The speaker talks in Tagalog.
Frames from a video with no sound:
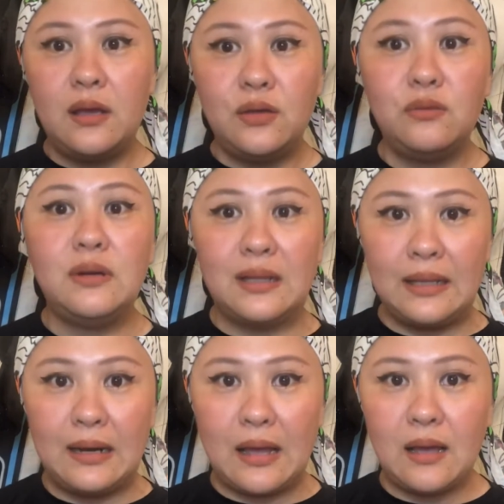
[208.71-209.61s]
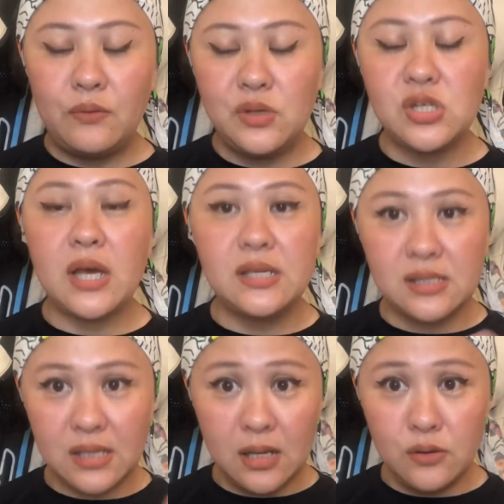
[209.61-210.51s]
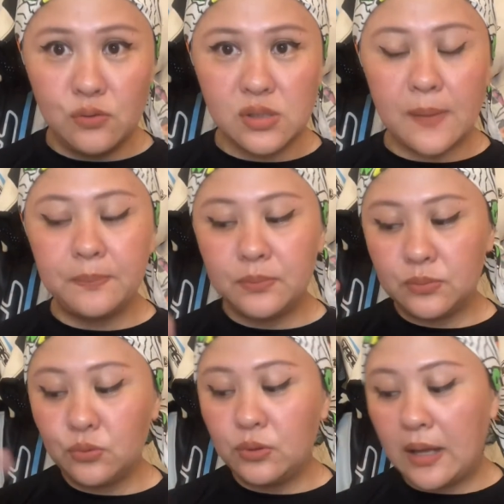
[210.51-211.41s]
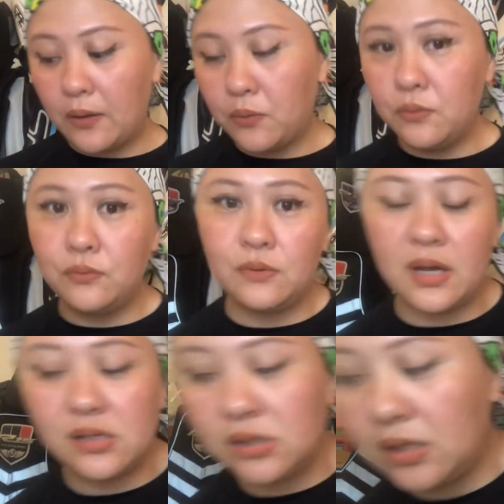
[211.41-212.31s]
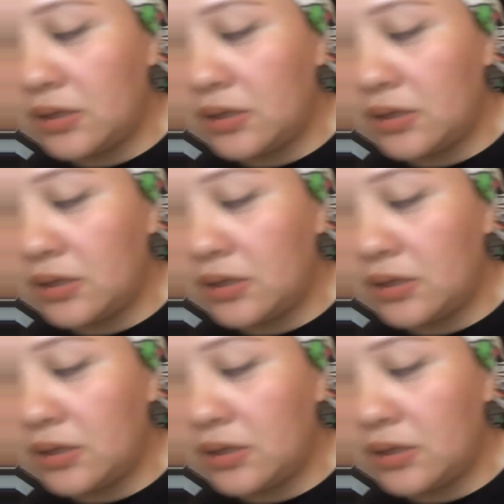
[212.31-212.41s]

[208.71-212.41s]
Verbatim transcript: yung natira, which I still use up to now. I still